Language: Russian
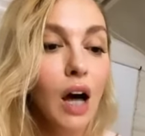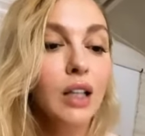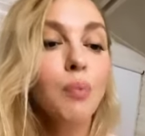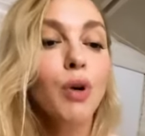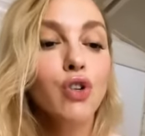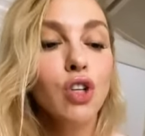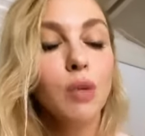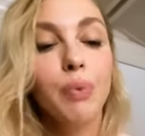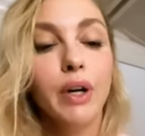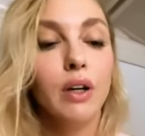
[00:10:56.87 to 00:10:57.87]
Она больше
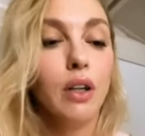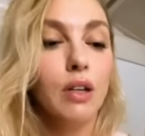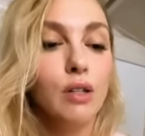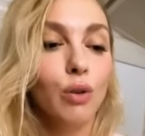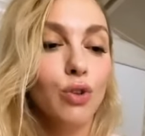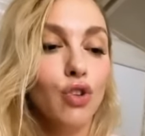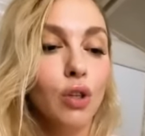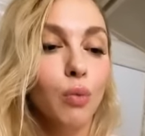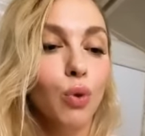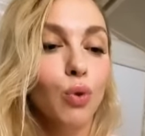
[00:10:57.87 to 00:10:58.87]
не бегала на
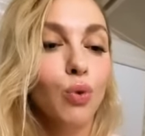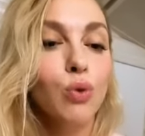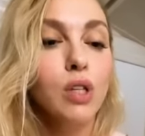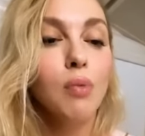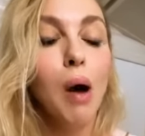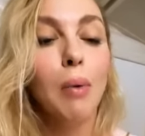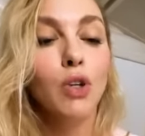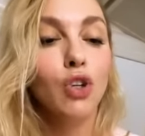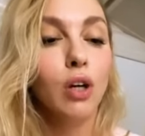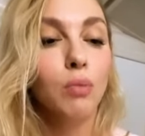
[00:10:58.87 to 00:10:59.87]
солнечном лугу за
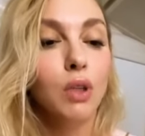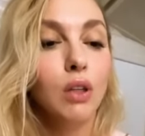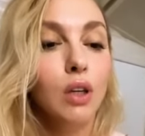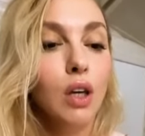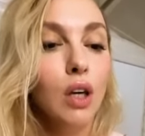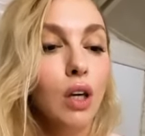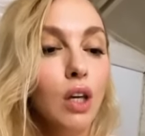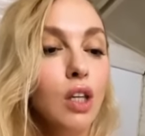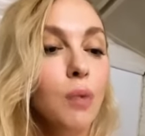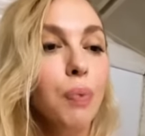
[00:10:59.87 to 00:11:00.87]
бабочками
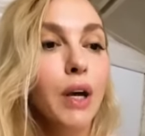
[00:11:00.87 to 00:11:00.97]
и не